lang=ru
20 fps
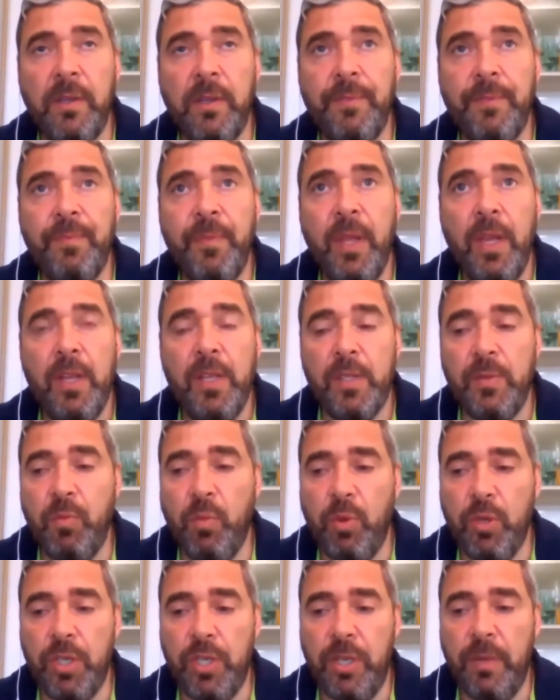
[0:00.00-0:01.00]
э,
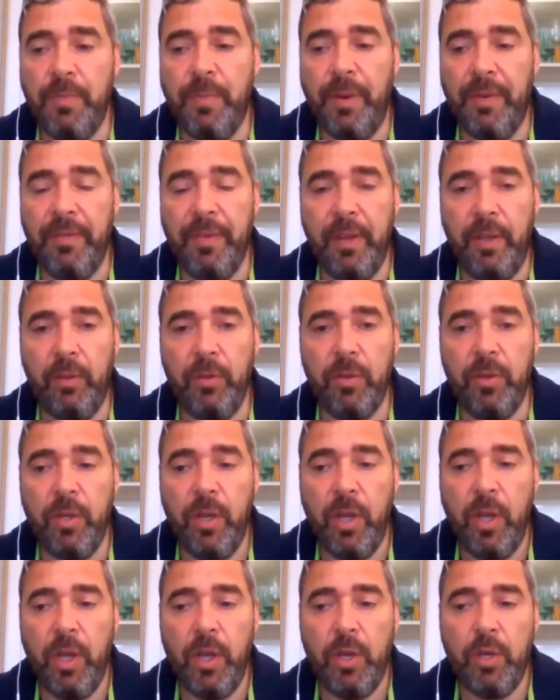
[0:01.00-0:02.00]
сможете привыкнуть,
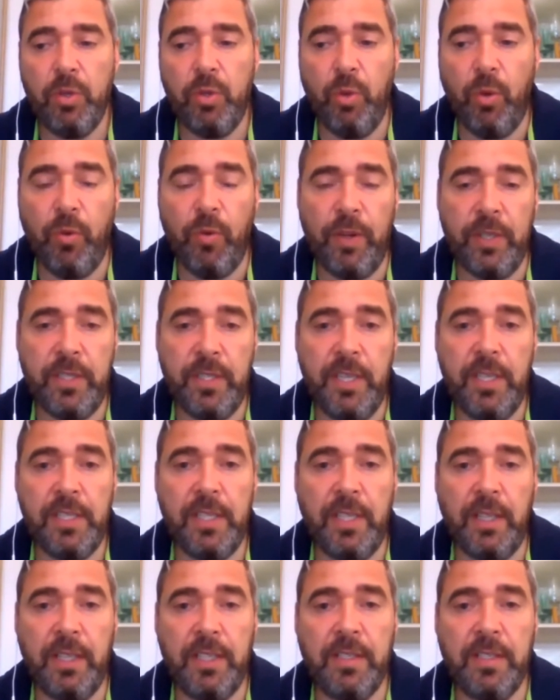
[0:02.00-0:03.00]
что у вас есть
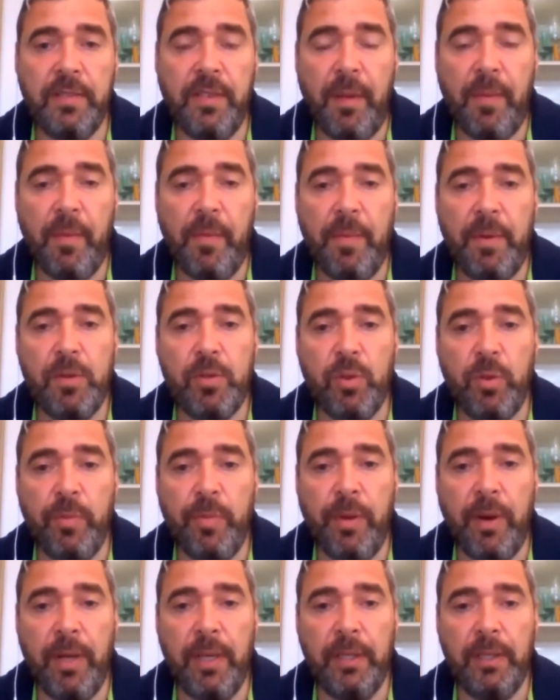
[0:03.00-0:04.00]
так называемый большой
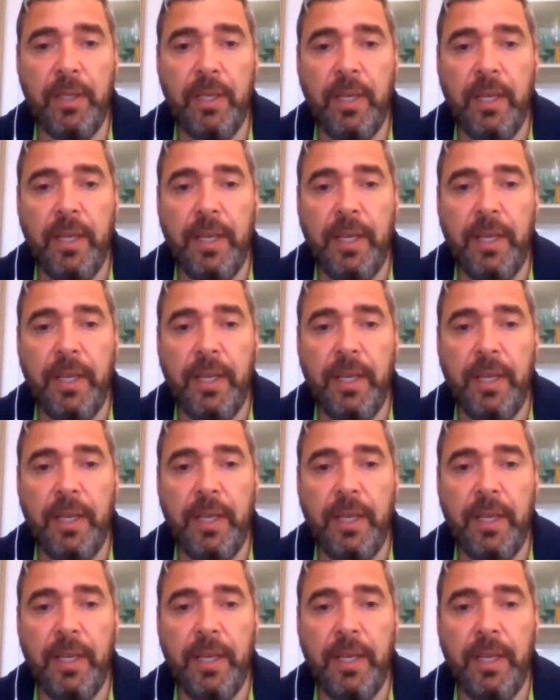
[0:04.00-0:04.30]
брат,